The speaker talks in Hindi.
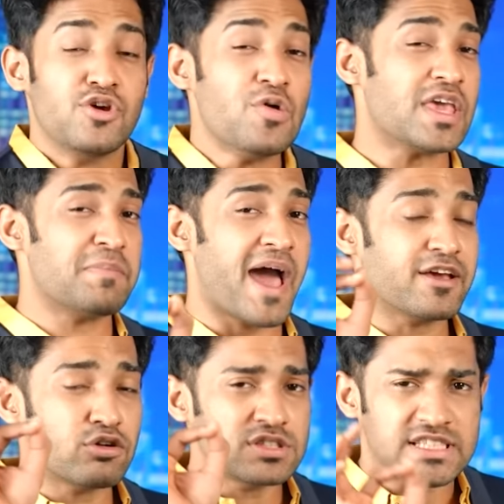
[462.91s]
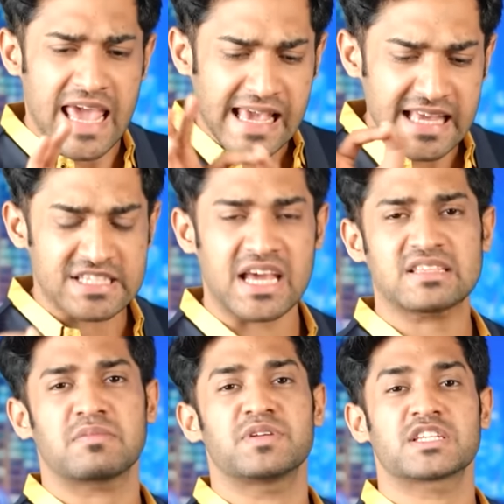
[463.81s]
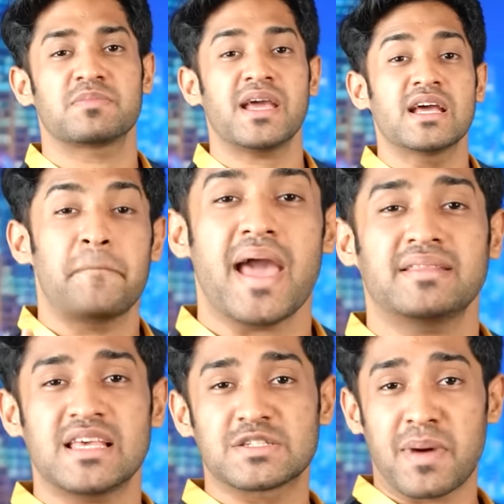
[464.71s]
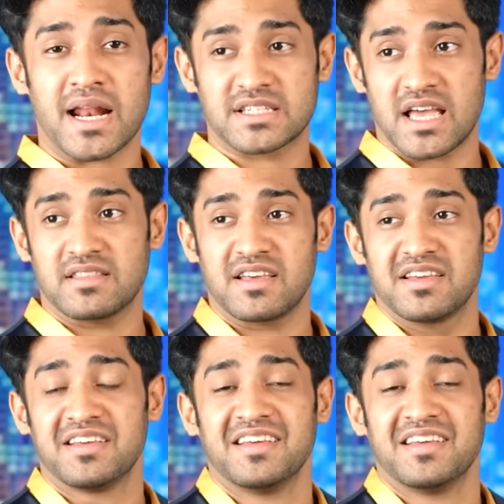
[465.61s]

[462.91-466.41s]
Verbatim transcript: क्योंकि भाई को छह के छह सब्जेक्ट्स में पैंतीस मार्क्स आए थे